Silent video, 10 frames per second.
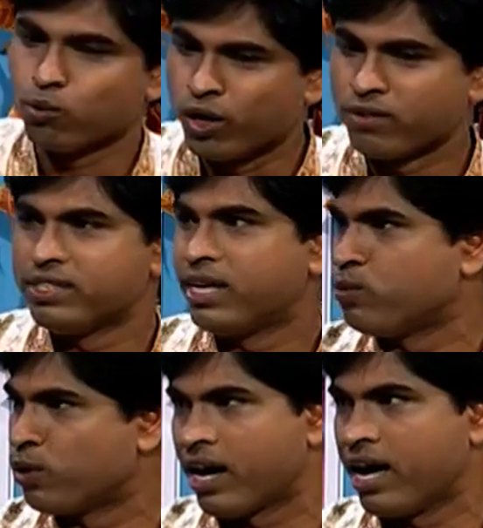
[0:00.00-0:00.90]
உணவு தான்
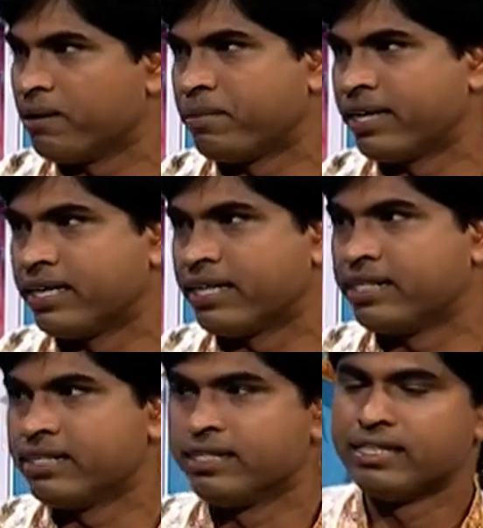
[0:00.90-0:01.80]
உடலாக மாறுகிறது
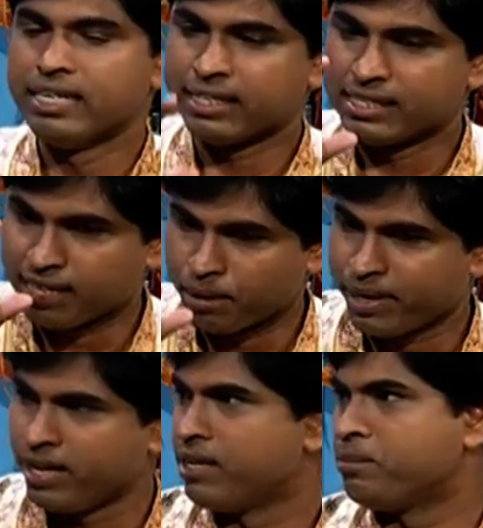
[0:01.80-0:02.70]
அந்த
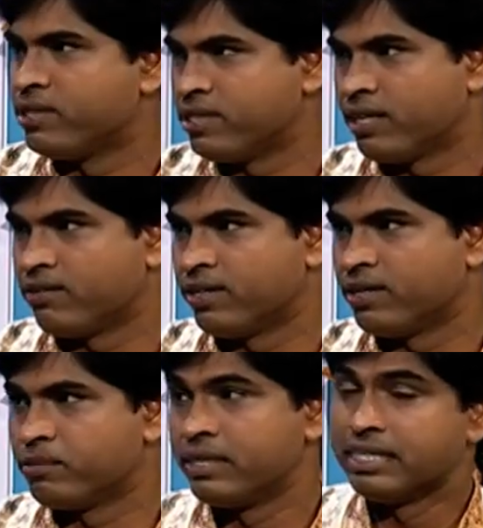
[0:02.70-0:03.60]
சமையலை எப்படி செய்ய
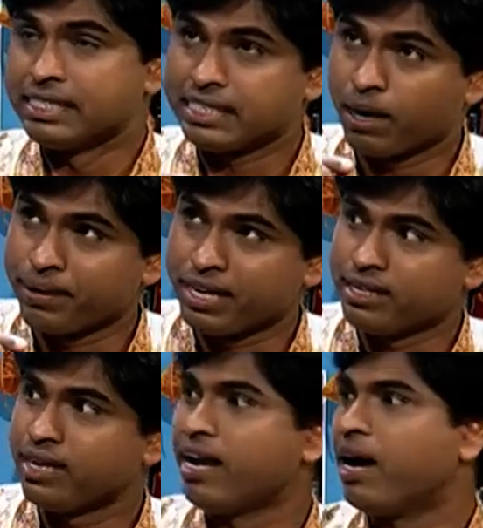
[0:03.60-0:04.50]
வேண்டும் சமையல்
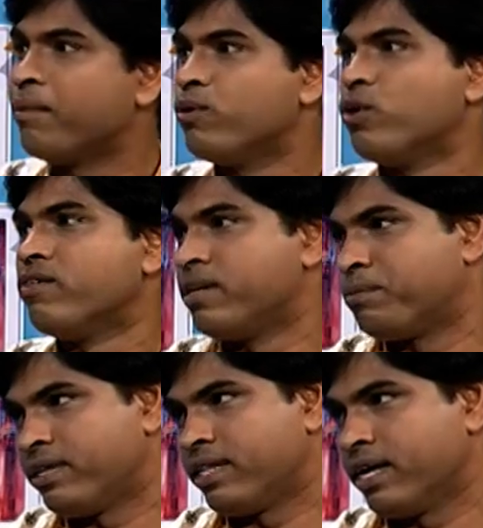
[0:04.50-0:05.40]
இல்லாமல் உணவை
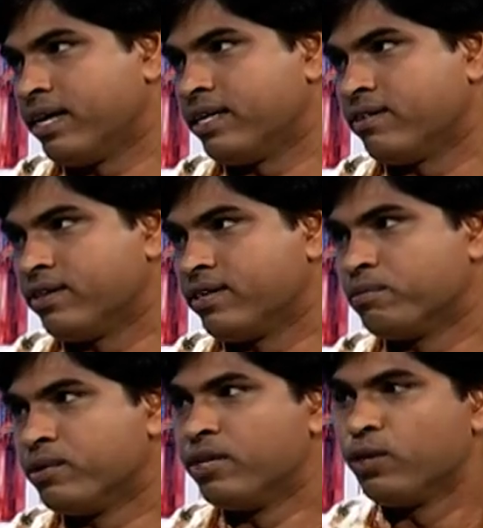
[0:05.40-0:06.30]
எப்படி தயாரிக்க வேண்டும்
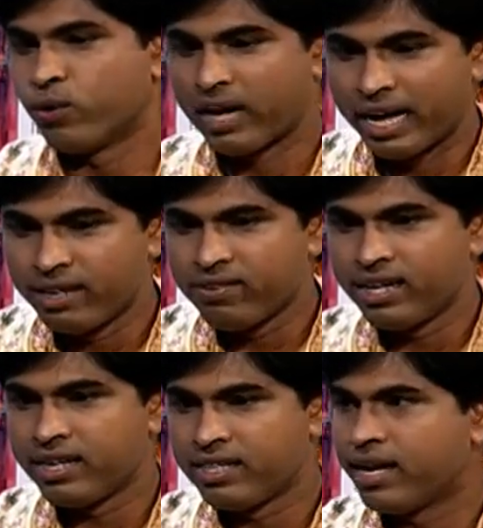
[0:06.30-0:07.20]
ஒரு
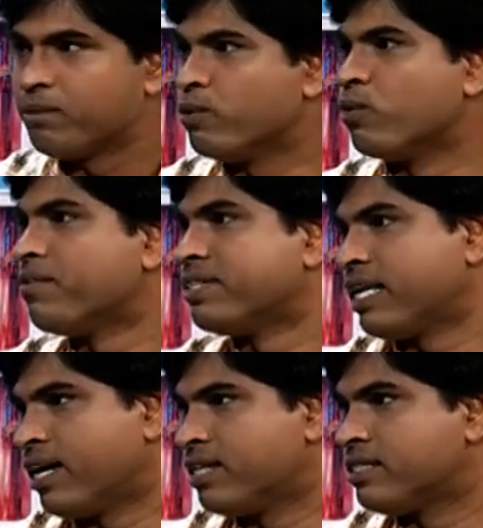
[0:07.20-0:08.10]
அறிவியல் ரீதியில் நம்ம உணவை
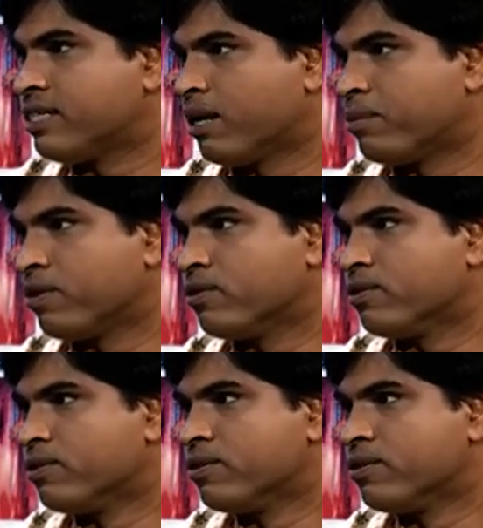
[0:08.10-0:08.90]
தயாரித்து சாப்பிடணும்